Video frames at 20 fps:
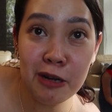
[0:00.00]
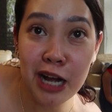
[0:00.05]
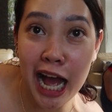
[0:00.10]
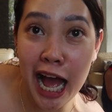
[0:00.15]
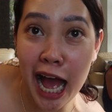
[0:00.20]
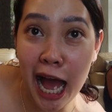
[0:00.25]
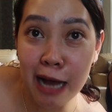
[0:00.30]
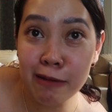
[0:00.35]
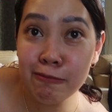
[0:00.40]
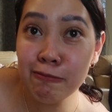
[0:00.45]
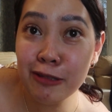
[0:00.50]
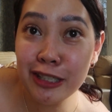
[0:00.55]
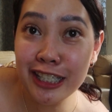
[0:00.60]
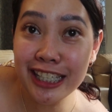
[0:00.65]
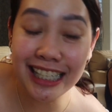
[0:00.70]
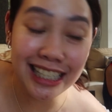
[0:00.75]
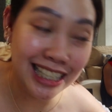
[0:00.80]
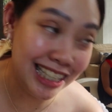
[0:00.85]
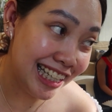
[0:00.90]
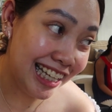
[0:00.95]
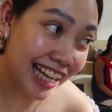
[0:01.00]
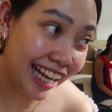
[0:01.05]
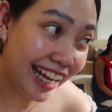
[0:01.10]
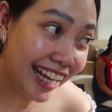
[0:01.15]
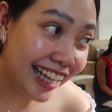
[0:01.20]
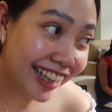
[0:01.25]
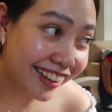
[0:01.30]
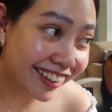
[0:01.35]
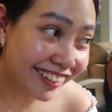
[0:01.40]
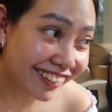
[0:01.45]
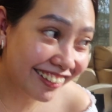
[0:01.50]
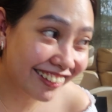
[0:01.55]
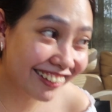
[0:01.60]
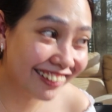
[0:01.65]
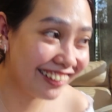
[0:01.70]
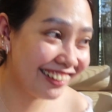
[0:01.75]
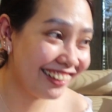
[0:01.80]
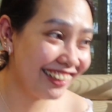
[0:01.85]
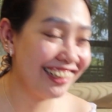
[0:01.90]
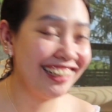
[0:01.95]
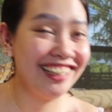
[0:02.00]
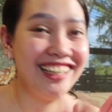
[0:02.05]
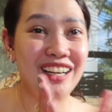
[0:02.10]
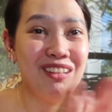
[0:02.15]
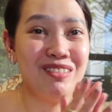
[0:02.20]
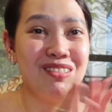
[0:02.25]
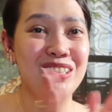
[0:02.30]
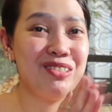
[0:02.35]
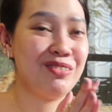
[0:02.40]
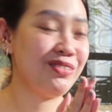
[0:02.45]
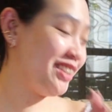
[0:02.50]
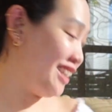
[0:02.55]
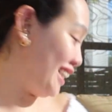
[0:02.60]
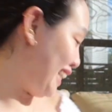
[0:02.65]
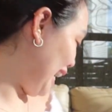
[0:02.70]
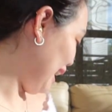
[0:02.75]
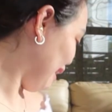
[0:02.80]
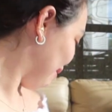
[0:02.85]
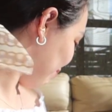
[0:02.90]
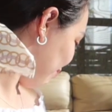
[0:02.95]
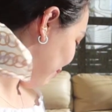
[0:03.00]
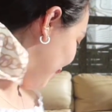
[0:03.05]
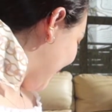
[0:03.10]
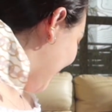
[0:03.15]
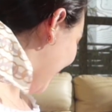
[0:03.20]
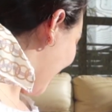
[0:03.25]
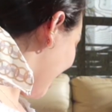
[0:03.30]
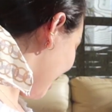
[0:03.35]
kong aamuhin later. I'm super happy.